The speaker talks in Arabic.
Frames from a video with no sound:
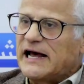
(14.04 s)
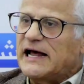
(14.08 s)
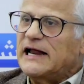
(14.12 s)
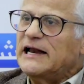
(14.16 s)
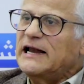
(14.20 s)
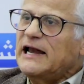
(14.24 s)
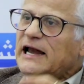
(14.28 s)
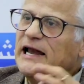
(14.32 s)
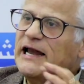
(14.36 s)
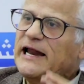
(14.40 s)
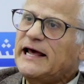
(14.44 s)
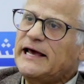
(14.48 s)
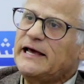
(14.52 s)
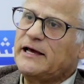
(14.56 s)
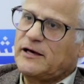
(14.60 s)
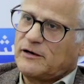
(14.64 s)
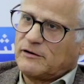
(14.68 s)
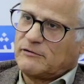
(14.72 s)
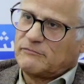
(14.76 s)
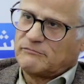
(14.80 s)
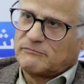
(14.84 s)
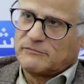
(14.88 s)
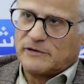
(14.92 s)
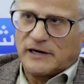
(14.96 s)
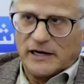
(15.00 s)
اللي
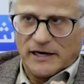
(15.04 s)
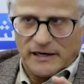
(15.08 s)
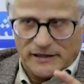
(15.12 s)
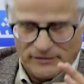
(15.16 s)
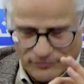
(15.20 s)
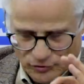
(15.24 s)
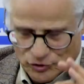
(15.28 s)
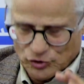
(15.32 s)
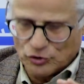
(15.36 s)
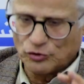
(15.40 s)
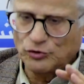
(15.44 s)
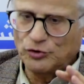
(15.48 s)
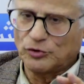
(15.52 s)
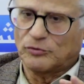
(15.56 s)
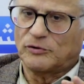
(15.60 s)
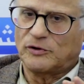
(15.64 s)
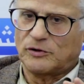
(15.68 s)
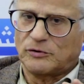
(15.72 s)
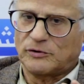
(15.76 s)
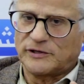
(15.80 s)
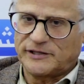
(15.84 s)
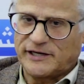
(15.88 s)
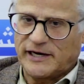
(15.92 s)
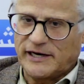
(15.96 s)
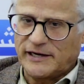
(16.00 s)
لا نكونوا
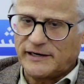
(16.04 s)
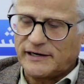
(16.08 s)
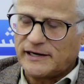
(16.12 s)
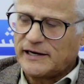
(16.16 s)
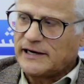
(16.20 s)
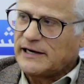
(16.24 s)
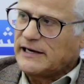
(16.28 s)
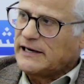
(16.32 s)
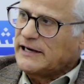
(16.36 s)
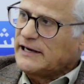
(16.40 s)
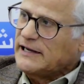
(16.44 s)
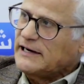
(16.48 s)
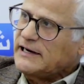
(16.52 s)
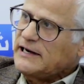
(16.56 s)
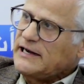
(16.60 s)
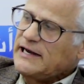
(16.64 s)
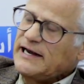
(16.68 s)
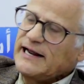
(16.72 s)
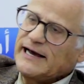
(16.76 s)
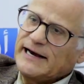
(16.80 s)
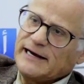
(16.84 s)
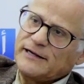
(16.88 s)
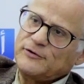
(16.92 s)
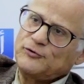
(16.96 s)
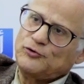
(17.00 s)
واضحين
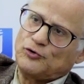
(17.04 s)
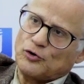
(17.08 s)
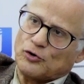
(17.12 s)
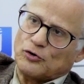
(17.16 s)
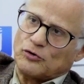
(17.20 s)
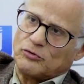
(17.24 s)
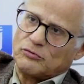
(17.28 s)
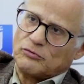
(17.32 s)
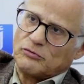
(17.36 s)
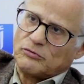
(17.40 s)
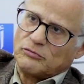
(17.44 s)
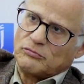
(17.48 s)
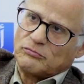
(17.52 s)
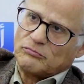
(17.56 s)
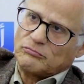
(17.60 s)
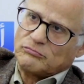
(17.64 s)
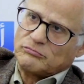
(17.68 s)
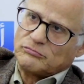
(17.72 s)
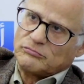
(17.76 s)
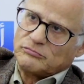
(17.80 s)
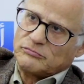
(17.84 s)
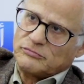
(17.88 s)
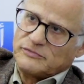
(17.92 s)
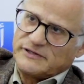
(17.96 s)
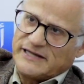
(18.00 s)
اللي عنده
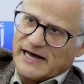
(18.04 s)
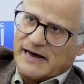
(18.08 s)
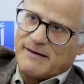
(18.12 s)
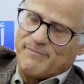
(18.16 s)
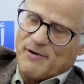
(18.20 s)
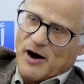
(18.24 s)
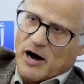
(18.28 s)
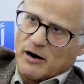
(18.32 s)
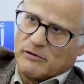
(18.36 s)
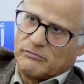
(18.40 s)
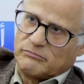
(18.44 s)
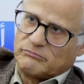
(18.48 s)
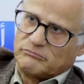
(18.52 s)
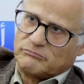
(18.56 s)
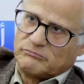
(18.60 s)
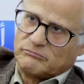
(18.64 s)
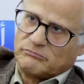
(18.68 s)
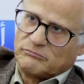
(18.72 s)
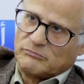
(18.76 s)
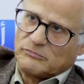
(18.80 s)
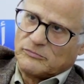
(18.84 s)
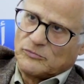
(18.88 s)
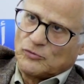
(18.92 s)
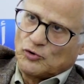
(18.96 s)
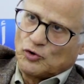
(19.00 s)
دابا
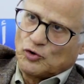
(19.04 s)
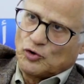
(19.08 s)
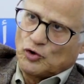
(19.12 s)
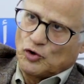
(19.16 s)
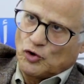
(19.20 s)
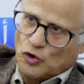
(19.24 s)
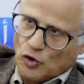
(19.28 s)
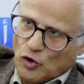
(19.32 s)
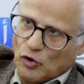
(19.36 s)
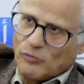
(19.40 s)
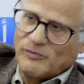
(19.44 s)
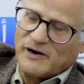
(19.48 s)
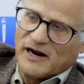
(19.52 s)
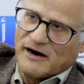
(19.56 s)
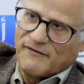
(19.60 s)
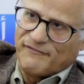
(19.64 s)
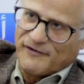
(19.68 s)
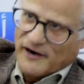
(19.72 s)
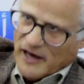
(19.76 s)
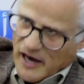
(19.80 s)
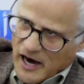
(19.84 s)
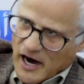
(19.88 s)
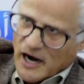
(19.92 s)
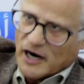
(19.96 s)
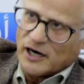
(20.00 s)
عمله في
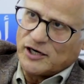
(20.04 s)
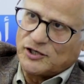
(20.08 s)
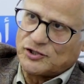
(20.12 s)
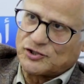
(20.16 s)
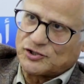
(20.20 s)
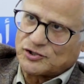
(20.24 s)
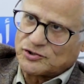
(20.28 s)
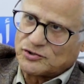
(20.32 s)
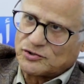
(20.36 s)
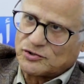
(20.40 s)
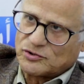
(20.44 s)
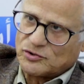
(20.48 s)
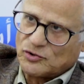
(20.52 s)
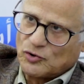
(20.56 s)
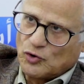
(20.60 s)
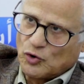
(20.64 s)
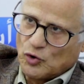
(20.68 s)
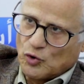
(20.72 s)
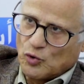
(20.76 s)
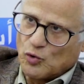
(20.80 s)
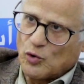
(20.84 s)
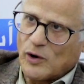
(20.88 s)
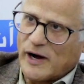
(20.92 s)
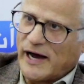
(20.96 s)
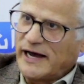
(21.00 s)
الخارج
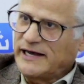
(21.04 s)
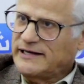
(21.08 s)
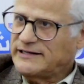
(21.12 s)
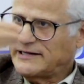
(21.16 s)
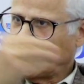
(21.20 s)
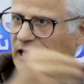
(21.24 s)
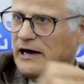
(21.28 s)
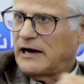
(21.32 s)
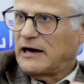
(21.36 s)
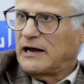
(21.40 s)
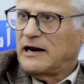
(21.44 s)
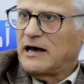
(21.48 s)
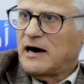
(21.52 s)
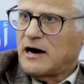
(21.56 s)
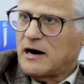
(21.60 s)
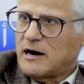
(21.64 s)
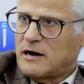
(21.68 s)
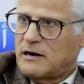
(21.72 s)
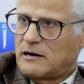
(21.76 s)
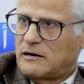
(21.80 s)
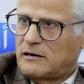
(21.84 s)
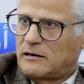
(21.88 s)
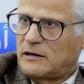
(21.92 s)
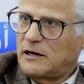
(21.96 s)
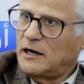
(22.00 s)

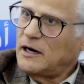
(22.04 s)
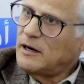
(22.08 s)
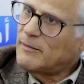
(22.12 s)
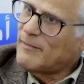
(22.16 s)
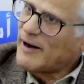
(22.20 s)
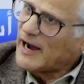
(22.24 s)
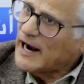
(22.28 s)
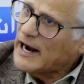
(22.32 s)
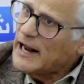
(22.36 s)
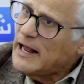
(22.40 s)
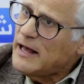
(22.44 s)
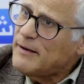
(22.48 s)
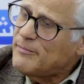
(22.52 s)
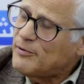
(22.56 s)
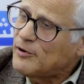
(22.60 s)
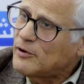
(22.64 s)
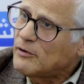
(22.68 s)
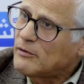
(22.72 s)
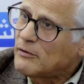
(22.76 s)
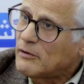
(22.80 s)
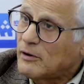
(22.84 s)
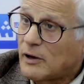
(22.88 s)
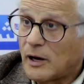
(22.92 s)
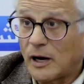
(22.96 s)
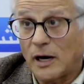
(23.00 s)
وغيدخلها للمغرب
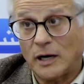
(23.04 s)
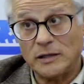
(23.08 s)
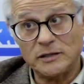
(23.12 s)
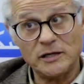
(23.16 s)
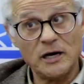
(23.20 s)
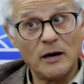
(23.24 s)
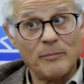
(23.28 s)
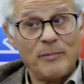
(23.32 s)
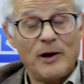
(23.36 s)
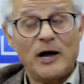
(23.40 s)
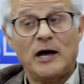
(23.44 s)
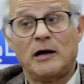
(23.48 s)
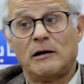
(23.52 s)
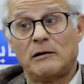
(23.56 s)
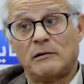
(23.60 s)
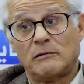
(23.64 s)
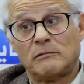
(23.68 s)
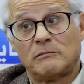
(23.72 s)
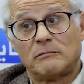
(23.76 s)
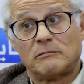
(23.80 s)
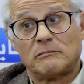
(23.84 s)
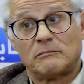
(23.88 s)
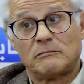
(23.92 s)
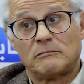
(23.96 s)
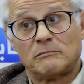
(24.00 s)
غادي يربح
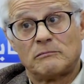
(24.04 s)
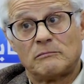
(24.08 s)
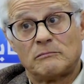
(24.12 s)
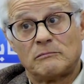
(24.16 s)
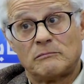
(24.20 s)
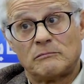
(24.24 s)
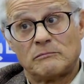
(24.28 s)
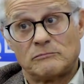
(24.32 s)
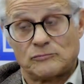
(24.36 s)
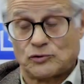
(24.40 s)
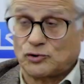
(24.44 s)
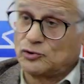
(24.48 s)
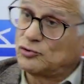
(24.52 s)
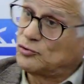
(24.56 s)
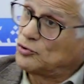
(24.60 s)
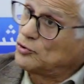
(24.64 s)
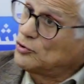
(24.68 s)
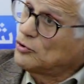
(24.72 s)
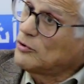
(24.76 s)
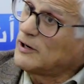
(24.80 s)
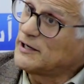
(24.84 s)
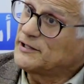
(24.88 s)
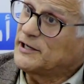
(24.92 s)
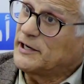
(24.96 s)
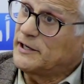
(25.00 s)
باش
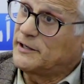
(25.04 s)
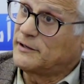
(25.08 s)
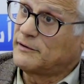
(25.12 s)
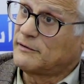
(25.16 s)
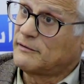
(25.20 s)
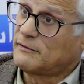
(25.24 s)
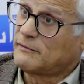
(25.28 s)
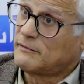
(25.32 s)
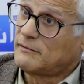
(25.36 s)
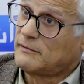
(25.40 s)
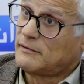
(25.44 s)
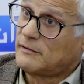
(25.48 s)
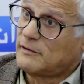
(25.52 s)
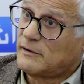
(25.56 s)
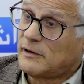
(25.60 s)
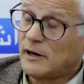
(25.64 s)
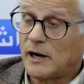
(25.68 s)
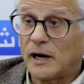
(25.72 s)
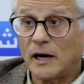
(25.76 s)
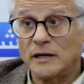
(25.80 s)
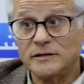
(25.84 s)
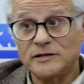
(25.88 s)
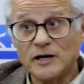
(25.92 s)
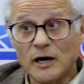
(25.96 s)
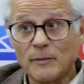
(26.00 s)
نكونوا واضحين
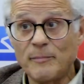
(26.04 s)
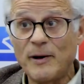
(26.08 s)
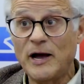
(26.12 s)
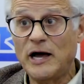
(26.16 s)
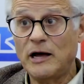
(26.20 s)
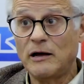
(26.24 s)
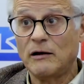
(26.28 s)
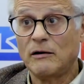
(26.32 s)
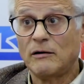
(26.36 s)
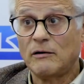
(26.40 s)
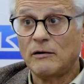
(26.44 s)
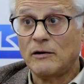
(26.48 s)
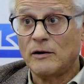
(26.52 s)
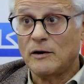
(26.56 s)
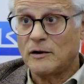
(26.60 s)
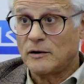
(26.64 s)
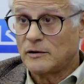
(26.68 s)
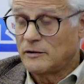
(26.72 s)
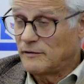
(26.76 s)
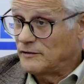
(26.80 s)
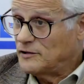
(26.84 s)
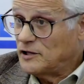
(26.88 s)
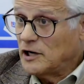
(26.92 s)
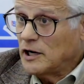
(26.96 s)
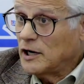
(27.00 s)
غادي يربح
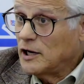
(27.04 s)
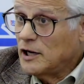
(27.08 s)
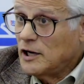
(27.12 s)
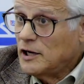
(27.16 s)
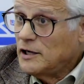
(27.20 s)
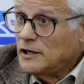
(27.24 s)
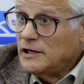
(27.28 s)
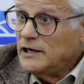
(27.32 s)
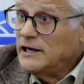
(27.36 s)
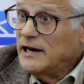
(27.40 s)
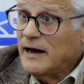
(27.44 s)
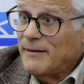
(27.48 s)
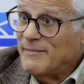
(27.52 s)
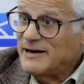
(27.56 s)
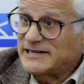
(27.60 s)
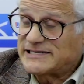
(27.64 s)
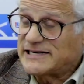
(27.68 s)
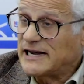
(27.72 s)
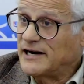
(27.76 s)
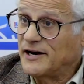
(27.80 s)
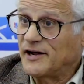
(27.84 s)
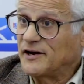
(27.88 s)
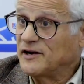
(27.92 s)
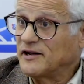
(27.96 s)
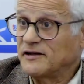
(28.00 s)
غادي الى
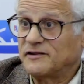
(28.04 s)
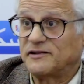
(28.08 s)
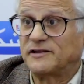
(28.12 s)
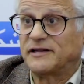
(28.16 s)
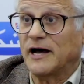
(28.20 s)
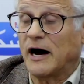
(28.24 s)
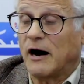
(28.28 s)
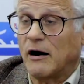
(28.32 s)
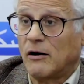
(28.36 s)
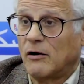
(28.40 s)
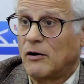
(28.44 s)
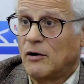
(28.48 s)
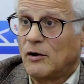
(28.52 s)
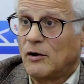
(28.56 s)
مثلا غدا